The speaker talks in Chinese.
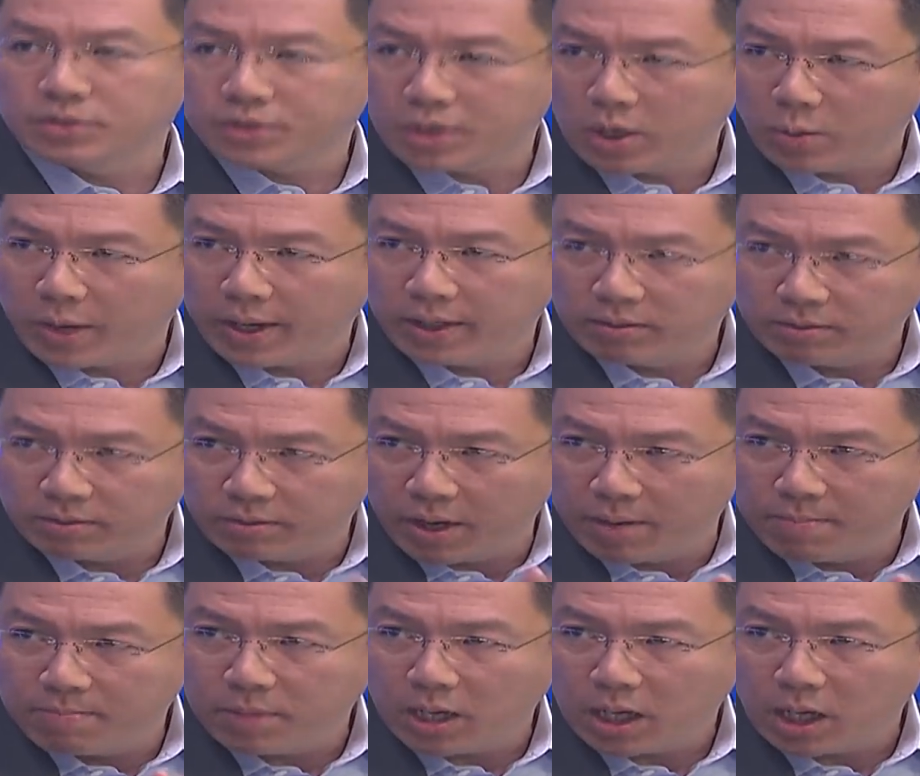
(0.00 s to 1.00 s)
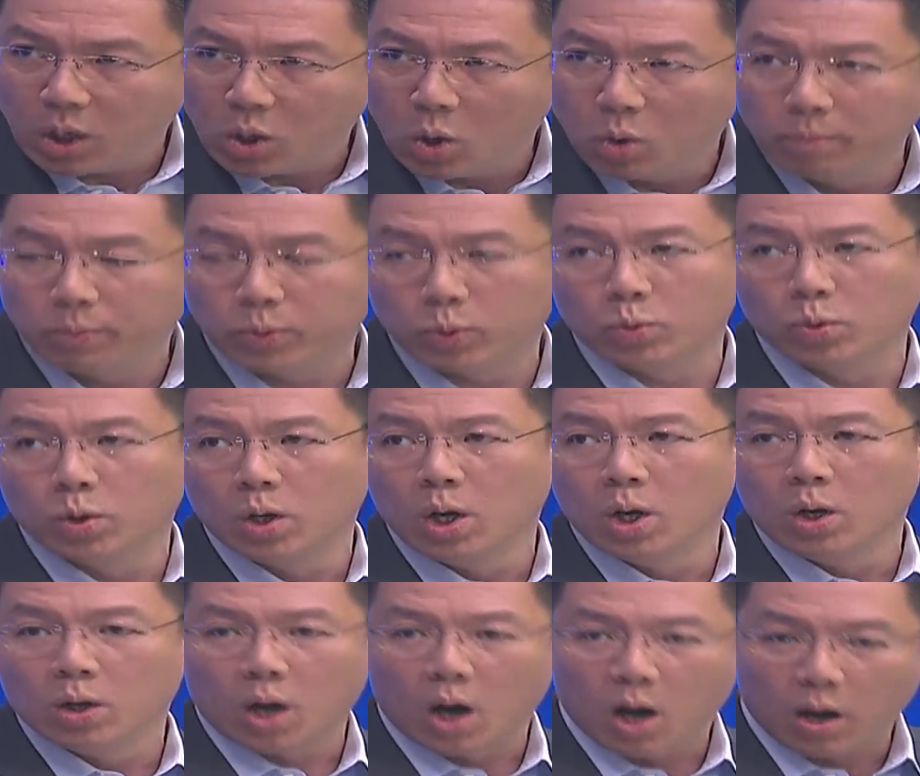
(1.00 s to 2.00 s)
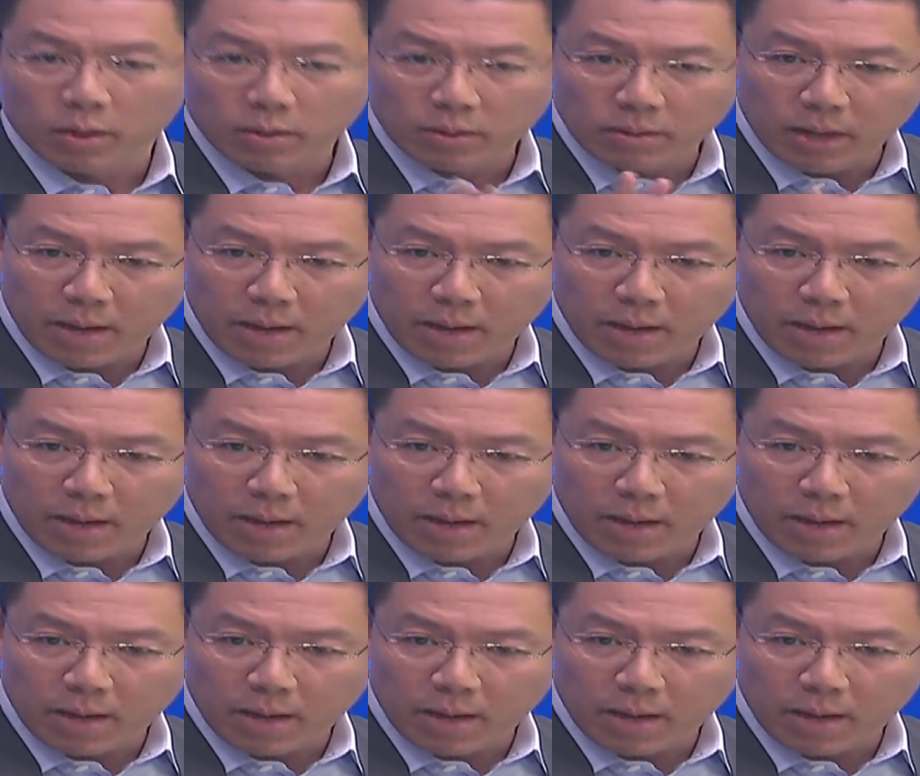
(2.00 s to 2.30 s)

身为人民公仆哦，